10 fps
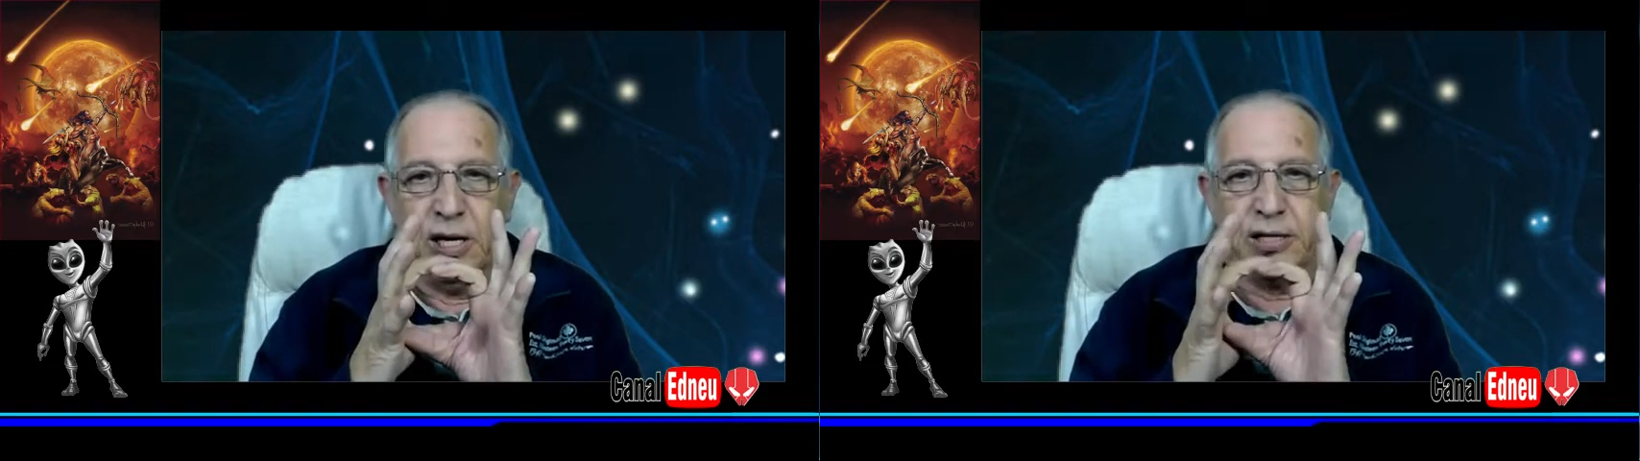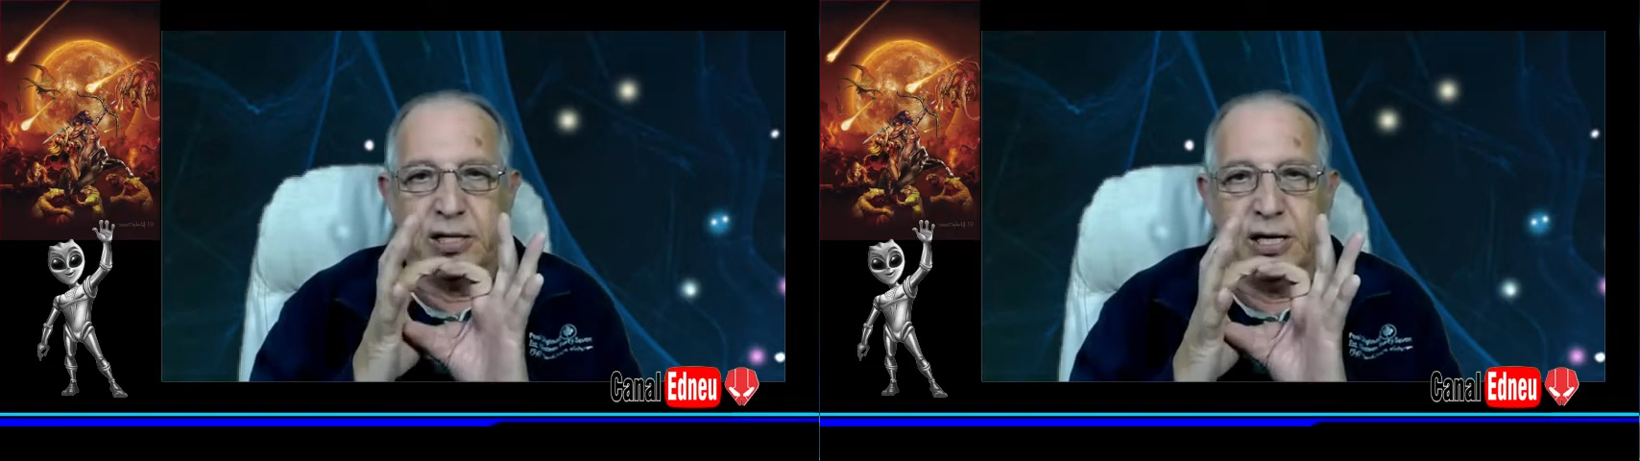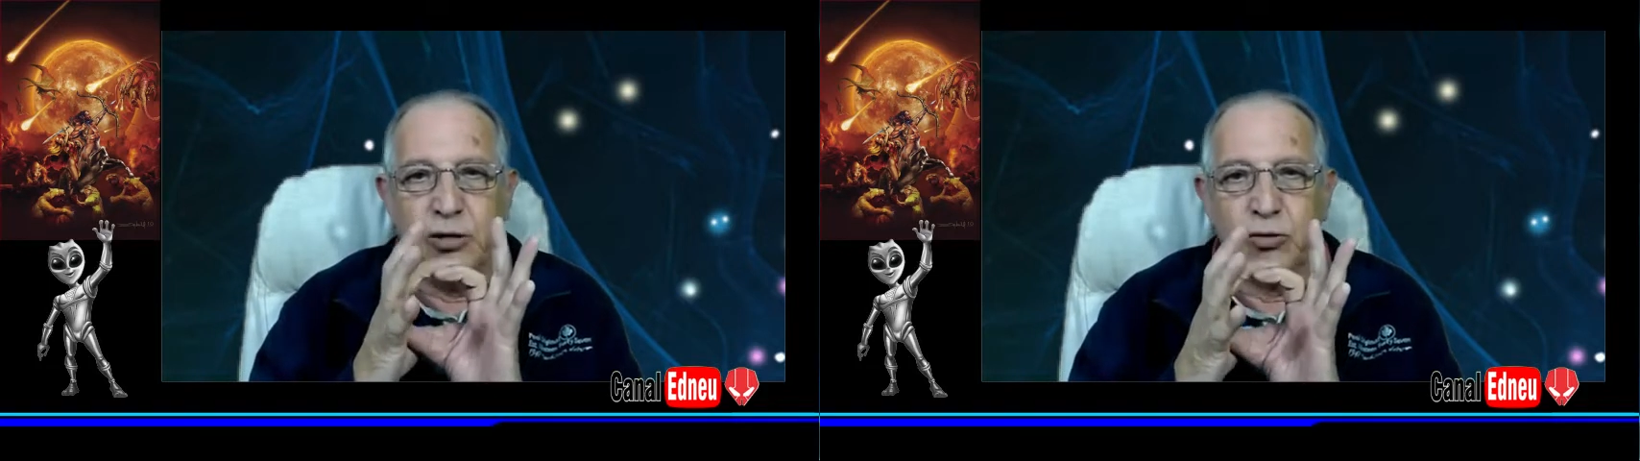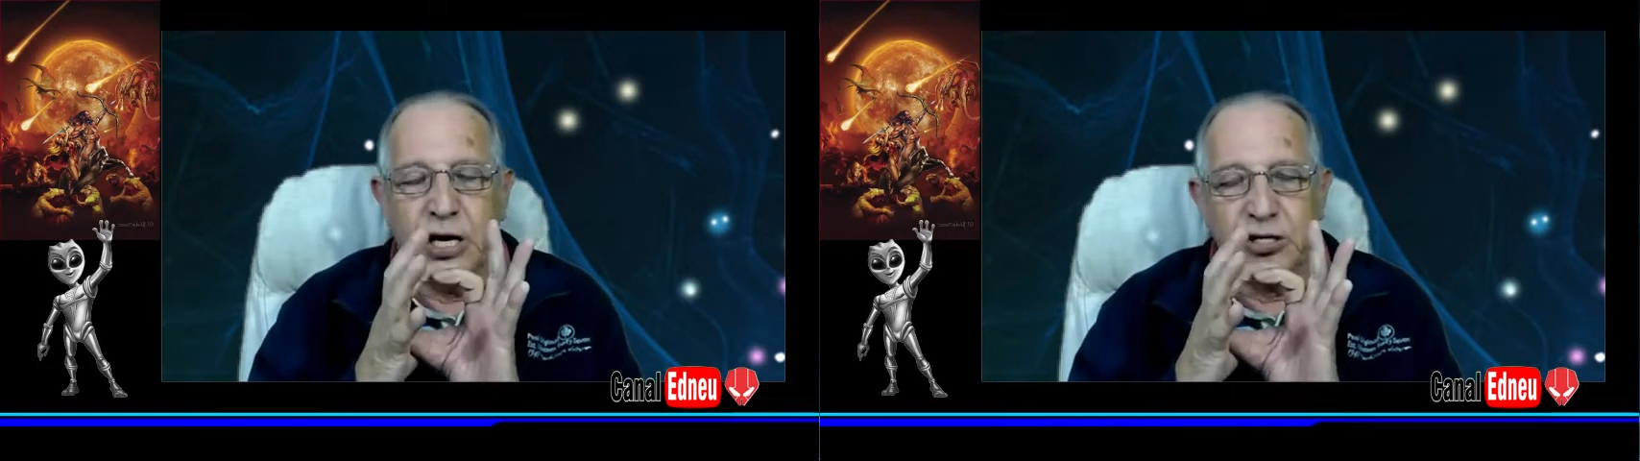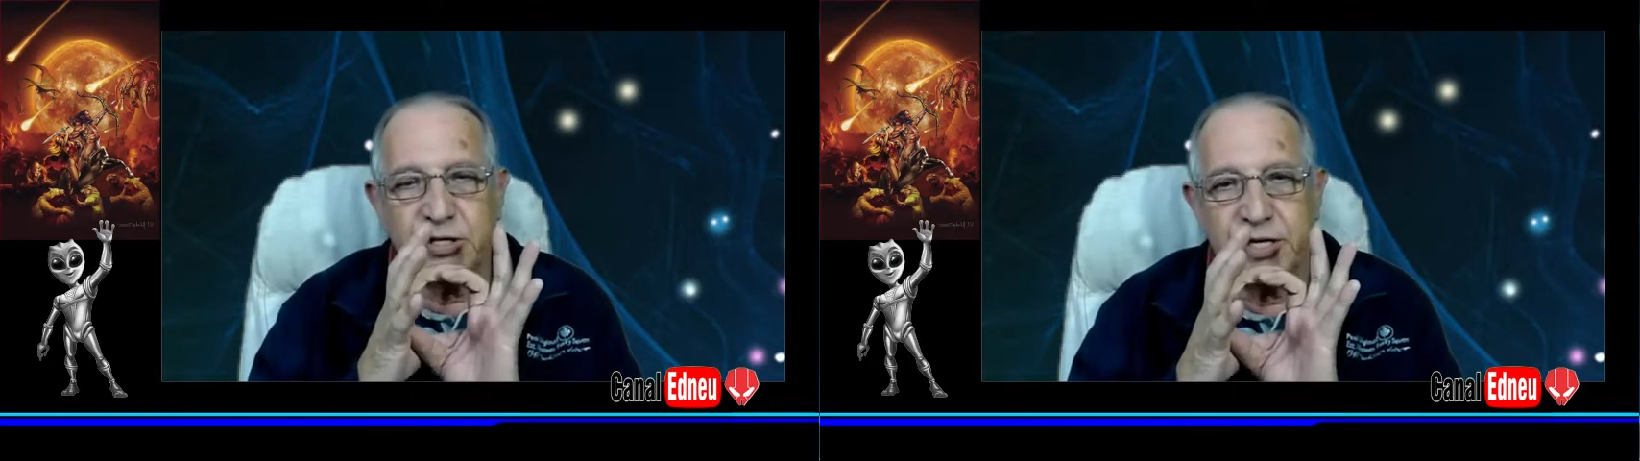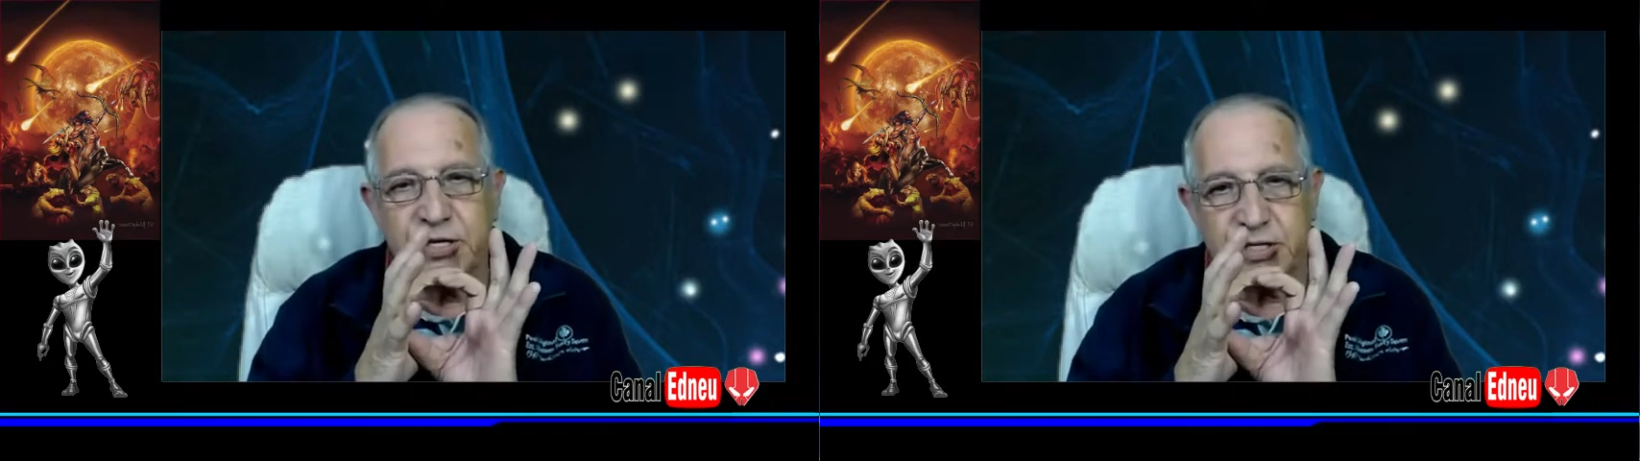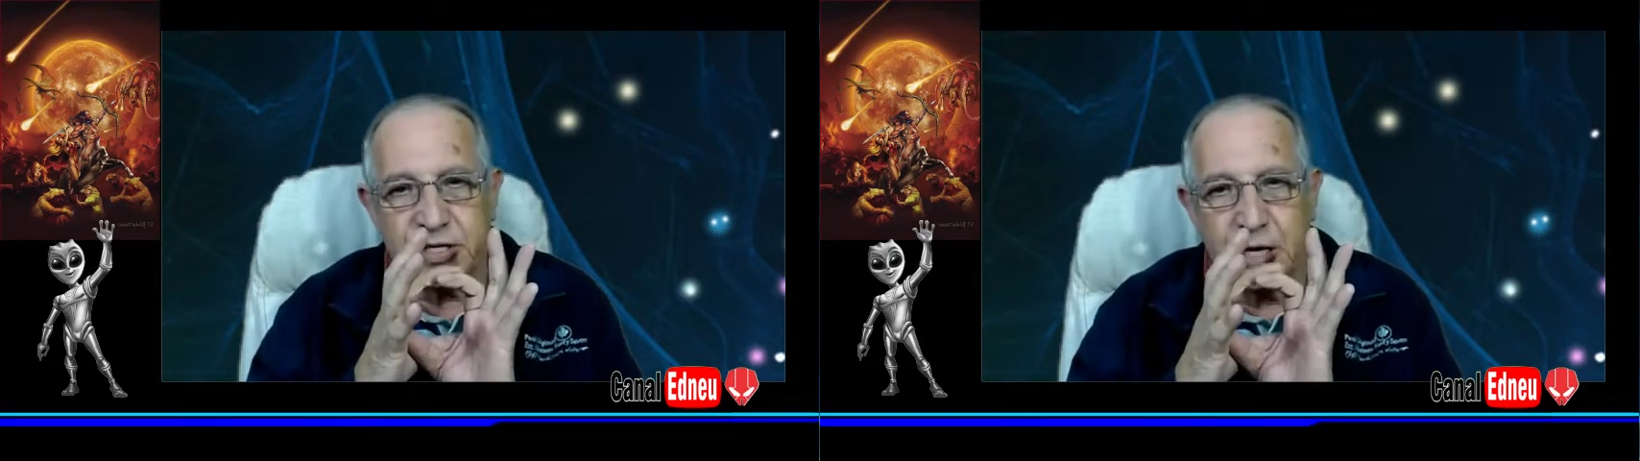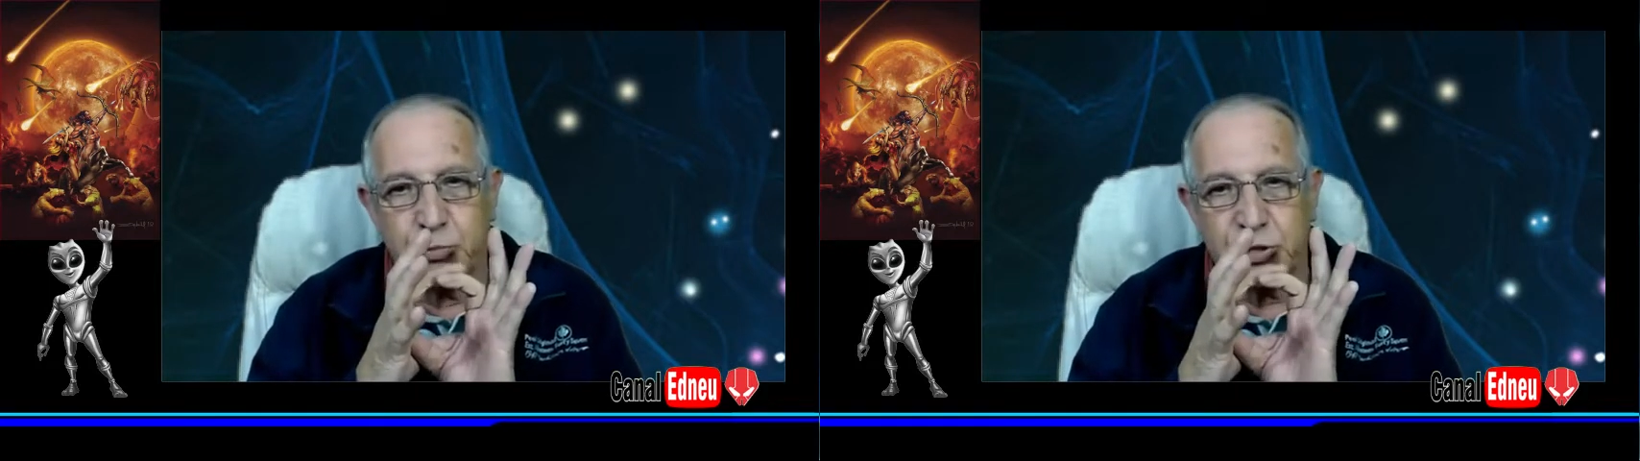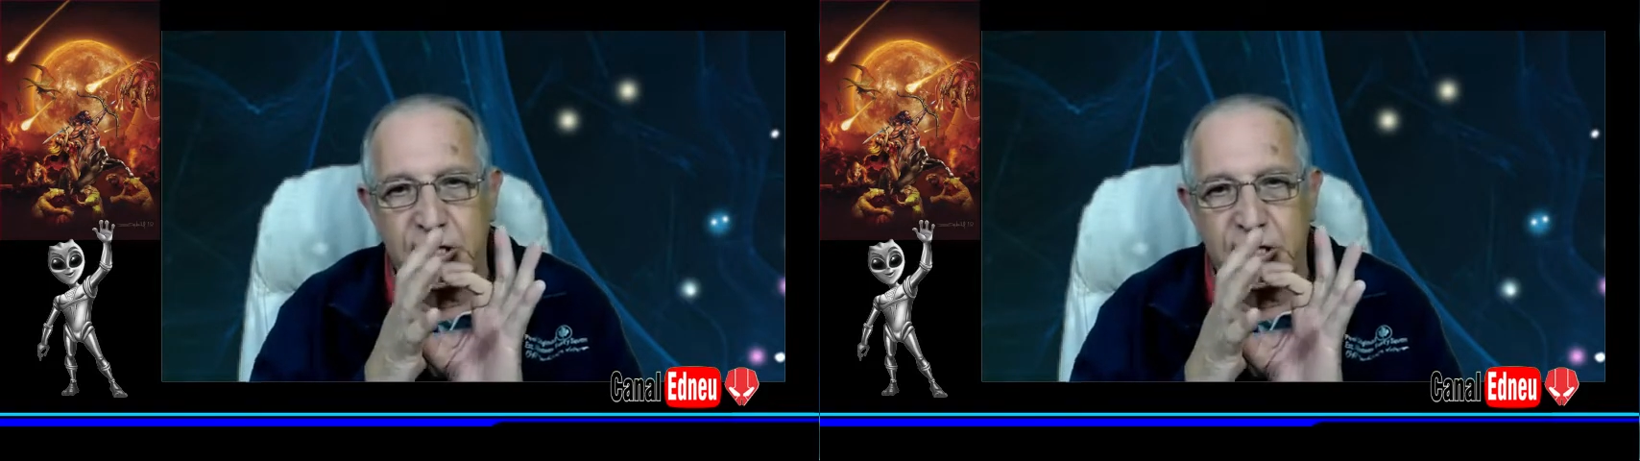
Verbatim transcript: É que nem no caso desses cabos